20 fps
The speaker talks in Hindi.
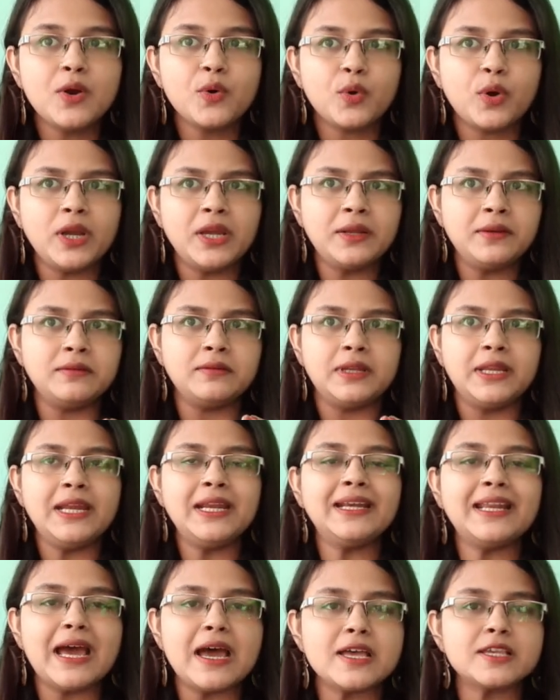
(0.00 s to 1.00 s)
कोई
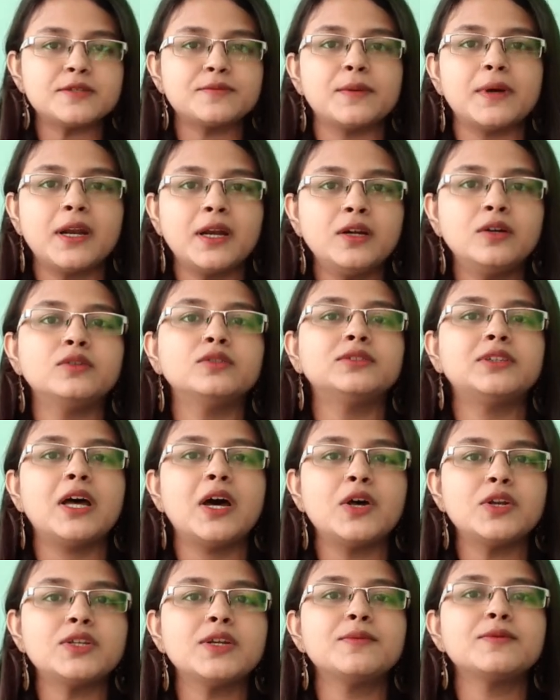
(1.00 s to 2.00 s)
नीट एस्पेरेंट होता
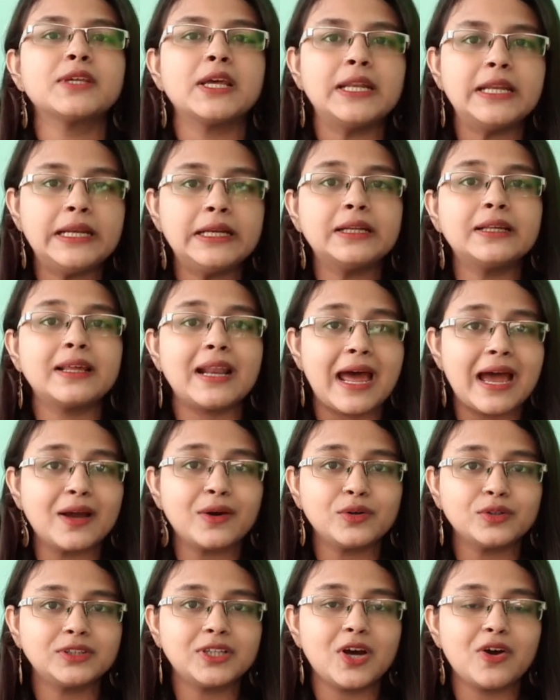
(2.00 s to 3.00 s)
है और जब उसका नीट
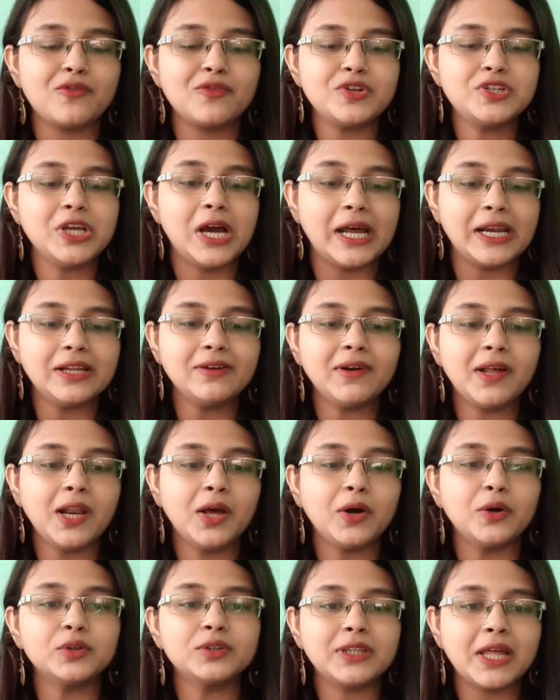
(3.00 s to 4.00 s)
क्रैक होता है और वो जाने वाला
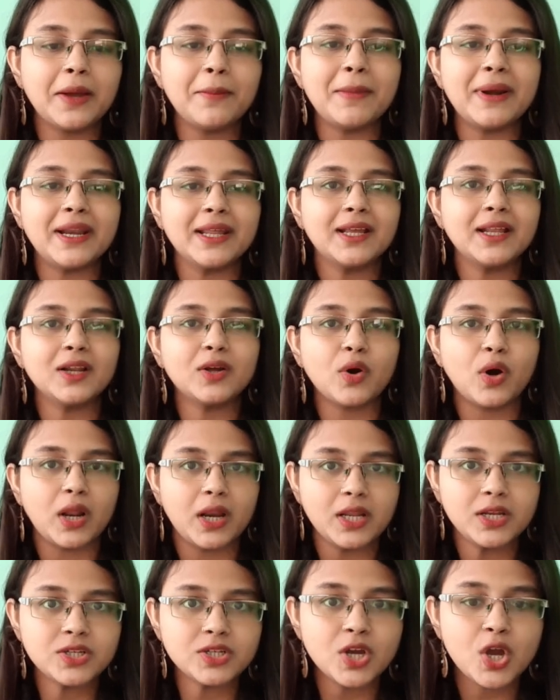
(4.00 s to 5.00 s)
होता है मेडिकल
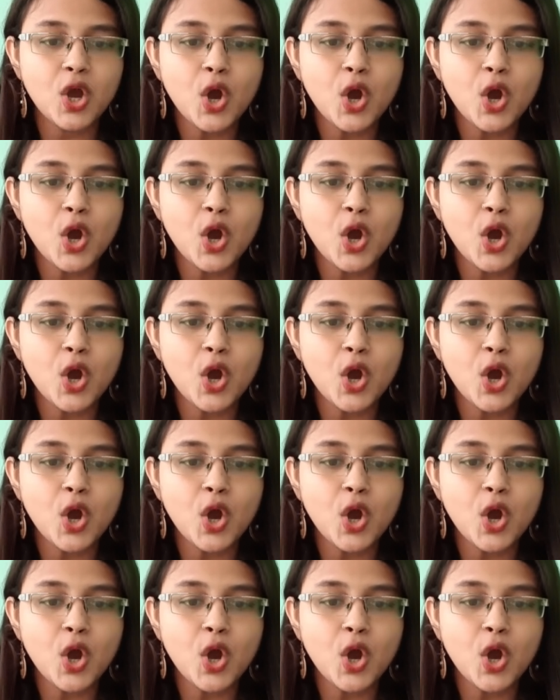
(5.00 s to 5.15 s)
कॉलेज